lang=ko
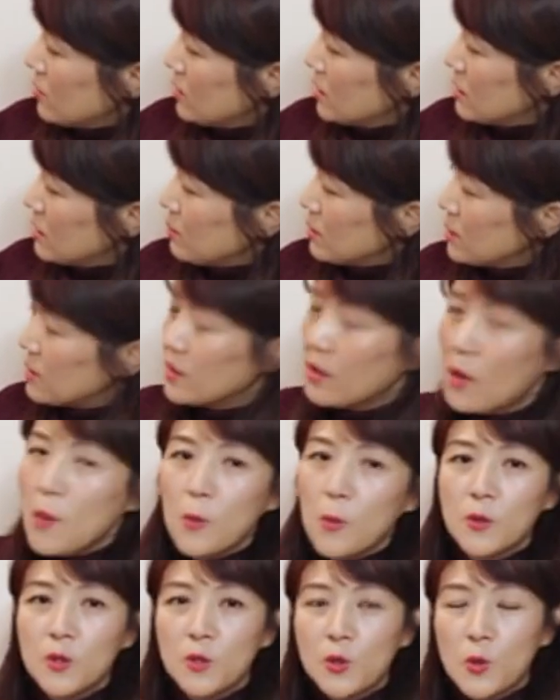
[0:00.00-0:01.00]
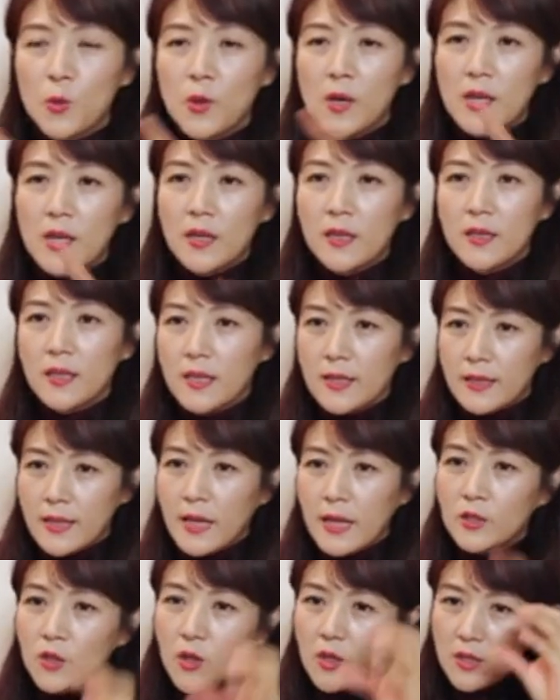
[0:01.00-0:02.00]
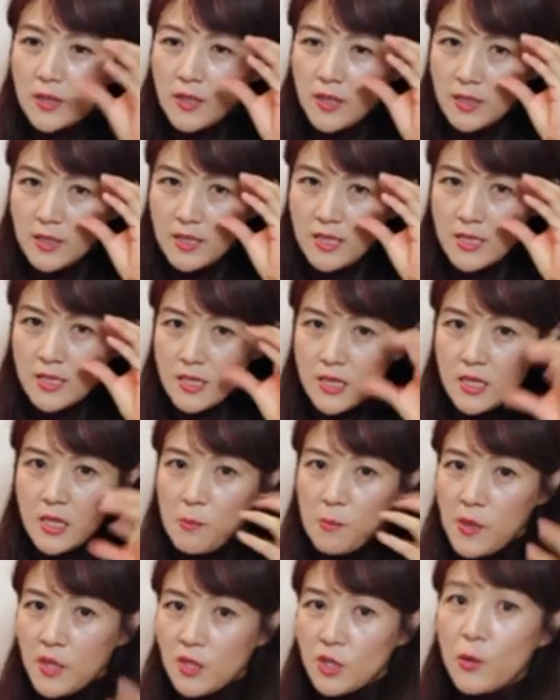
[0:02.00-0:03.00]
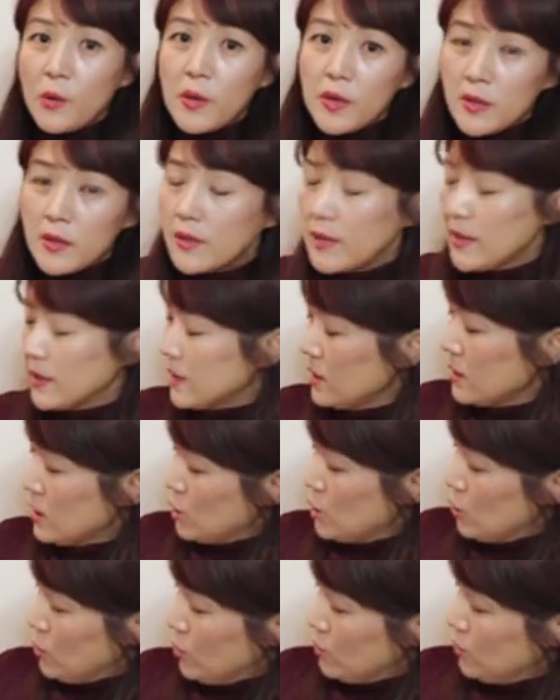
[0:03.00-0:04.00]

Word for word: 그림을 그려보는 동안 단어에 대한 인지, 픽처링을 하게 되죠.